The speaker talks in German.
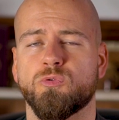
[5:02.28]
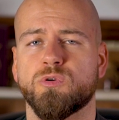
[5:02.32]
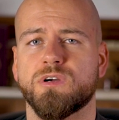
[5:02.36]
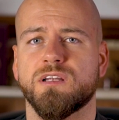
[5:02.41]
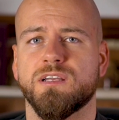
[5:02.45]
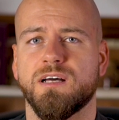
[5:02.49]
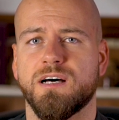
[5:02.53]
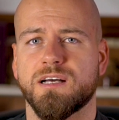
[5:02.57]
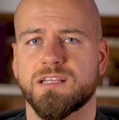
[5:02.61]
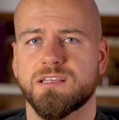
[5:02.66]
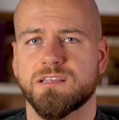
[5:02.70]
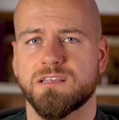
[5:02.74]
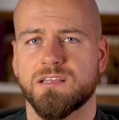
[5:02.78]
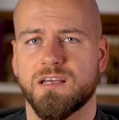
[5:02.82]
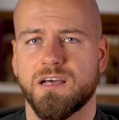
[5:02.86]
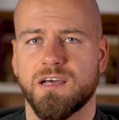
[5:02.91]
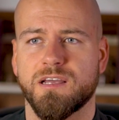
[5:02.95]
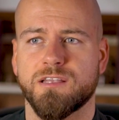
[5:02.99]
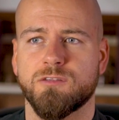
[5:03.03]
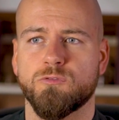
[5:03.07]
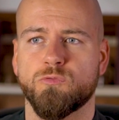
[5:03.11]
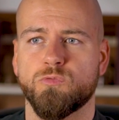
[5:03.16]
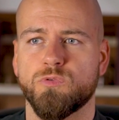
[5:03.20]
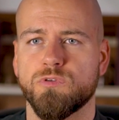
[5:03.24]
hochgeladen,
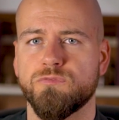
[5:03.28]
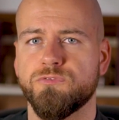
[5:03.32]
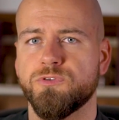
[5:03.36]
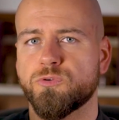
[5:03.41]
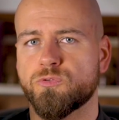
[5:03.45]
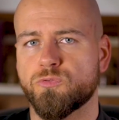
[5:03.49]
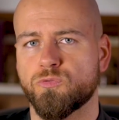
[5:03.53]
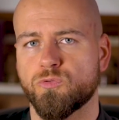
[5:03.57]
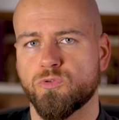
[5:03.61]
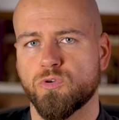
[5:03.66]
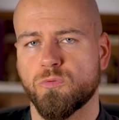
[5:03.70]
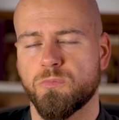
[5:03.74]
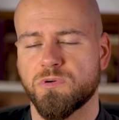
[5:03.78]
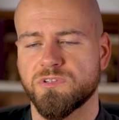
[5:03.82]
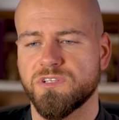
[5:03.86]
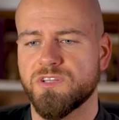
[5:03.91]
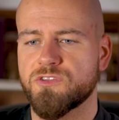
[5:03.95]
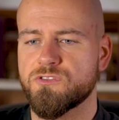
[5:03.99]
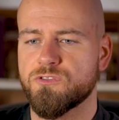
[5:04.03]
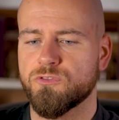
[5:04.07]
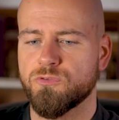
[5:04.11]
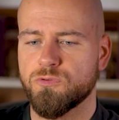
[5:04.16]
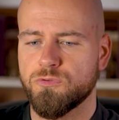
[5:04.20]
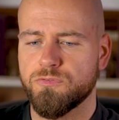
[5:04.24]
ein Review nur über
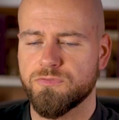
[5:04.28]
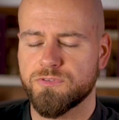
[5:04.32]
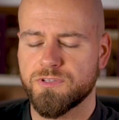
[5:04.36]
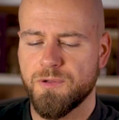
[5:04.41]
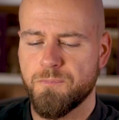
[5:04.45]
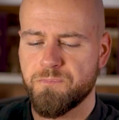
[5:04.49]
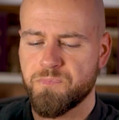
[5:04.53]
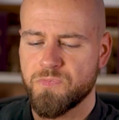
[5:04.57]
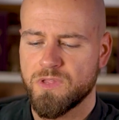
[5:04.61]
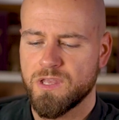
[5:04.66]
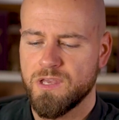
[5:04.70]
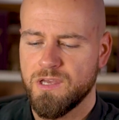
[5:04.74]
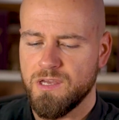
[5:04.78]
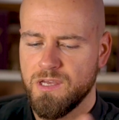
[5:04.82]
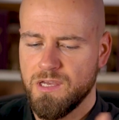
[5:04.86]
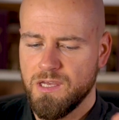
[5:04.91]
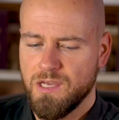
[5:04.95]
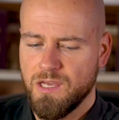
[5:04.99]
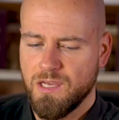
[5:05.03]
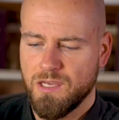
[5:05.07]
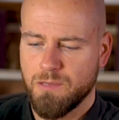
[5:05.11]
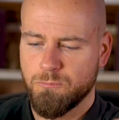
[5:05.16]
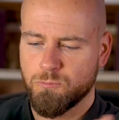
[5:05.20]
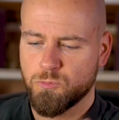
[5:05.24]
diesen Duft.
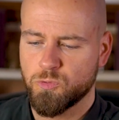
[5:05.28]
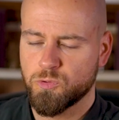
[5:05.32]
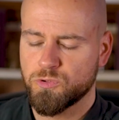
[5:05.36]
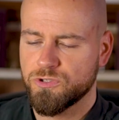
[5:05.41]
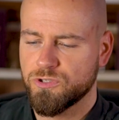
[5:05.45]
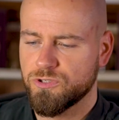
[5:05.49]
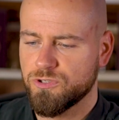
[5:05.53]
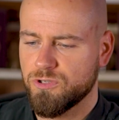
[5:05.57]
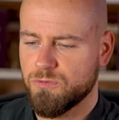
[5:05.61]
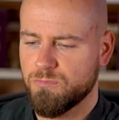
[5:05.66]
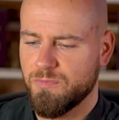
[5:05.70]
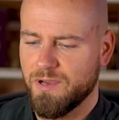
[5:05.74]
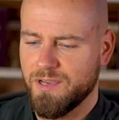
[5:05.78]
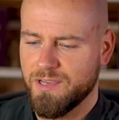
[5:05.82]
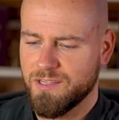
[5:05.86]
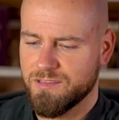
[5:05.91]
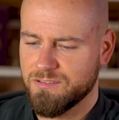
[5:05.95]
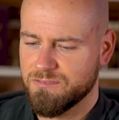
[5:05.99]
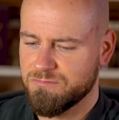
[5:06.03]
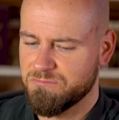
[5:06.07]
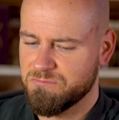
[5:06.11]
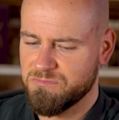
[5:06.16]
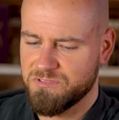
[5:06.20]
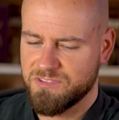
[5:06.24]
Im Grunde genommen
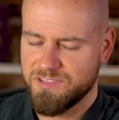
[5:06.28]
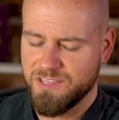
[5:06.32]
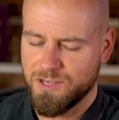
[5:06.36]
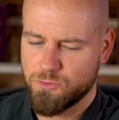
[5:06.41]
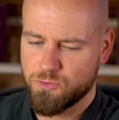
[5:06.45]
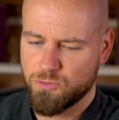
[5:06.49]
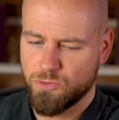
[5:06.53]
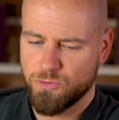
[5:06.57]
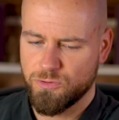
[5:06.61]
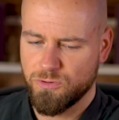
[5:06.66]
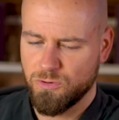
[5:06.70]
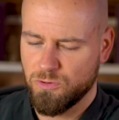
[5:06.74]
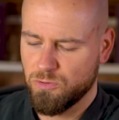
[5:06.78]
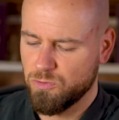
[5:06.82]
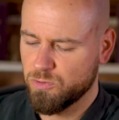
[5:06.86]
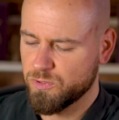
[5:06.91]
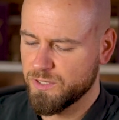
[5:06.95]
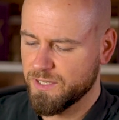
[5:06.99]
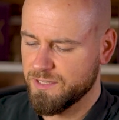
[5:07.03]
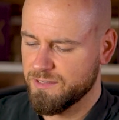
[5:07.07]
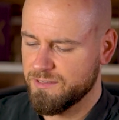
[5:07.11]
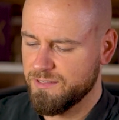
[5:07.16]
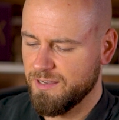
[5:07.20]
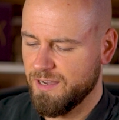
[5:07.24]
ein sehr schöner
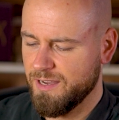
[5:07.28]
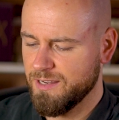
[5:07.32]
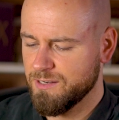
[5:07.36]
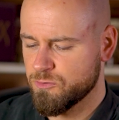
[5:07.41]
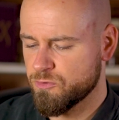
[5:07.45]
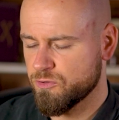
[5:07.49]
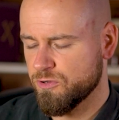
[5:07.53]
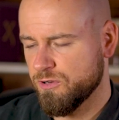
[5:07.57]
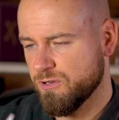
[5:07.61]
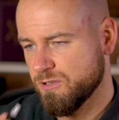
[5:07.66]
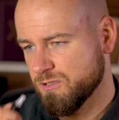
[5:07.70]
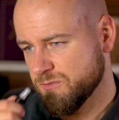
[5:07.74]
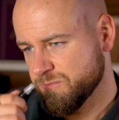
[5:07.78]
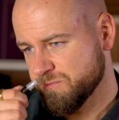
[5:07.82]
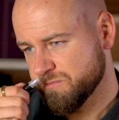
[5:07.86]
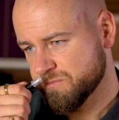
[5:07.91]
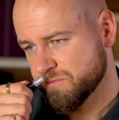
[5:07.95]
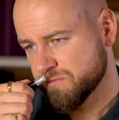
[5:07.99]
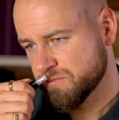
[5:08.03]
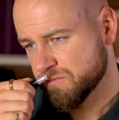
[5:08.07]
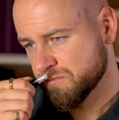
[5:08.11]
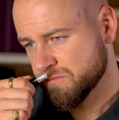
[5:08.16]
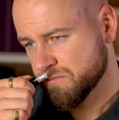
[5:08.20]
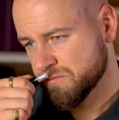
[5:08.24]
orientalischer,
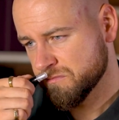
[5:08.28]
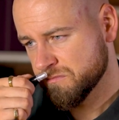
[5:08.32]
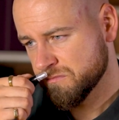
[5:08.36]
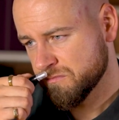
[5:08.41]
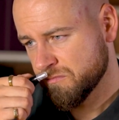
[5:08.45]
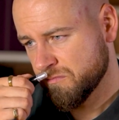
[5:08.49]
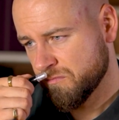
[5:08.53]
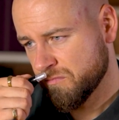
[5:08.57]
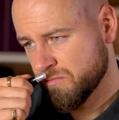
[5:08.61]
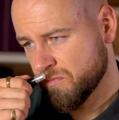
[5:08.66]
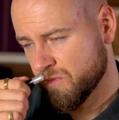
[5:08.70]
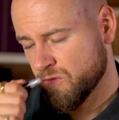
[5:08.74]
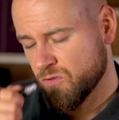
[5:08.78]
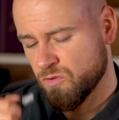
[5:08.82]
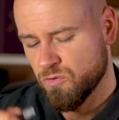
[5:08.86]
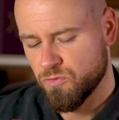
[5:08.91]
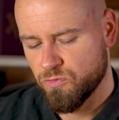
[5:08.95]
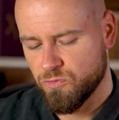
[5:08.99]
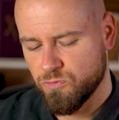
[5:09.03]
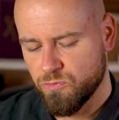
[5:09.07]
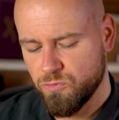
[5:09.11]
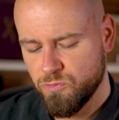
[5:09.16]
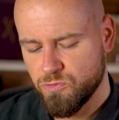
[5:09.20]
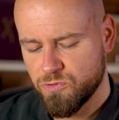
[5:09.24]

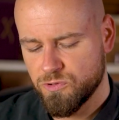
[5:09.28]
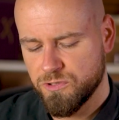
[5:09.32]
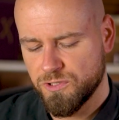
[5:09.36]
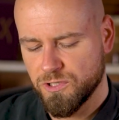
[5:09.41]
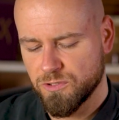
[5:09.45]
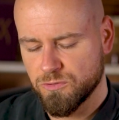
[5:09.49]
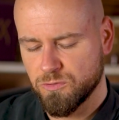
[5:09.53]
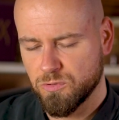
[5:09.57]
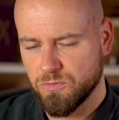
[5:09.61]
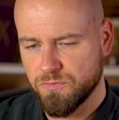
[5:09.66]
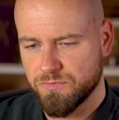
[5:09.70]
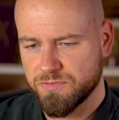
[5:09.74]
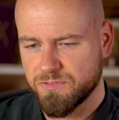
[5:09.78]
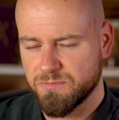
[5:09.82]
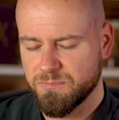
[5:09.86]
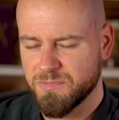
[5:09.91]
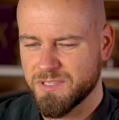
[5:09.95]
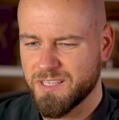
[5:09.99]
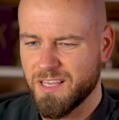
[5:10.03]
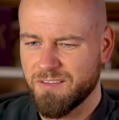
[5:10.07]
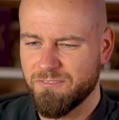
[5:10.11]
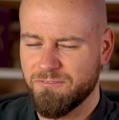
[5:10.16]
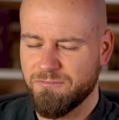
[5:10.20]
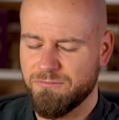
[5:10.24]
süßlicher Duft
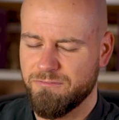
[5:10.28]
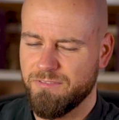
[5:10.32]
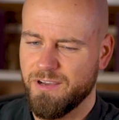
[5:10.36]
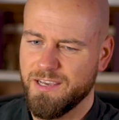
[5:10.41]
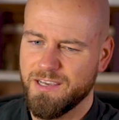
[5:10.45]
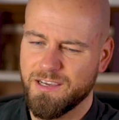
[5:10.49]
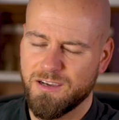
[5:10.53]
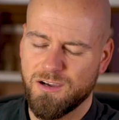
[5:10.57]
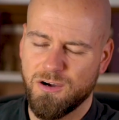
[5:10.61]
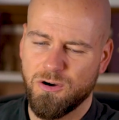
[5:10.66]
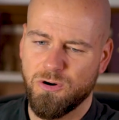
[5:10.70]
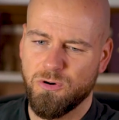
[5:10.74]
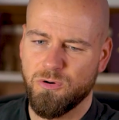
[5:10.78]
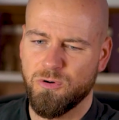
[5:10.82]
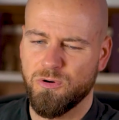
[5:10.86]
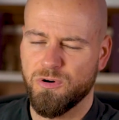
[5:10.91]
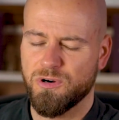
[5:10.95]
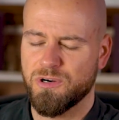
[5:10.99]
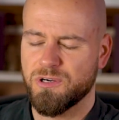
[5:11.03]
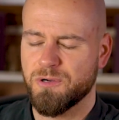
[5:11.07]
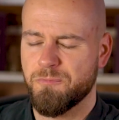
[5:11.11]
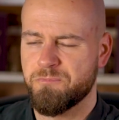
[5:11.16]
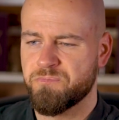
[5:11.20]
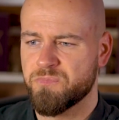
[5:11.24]
mit
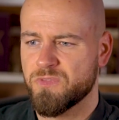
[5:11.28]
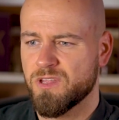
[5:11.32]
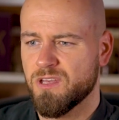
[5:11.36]
Weihrauch,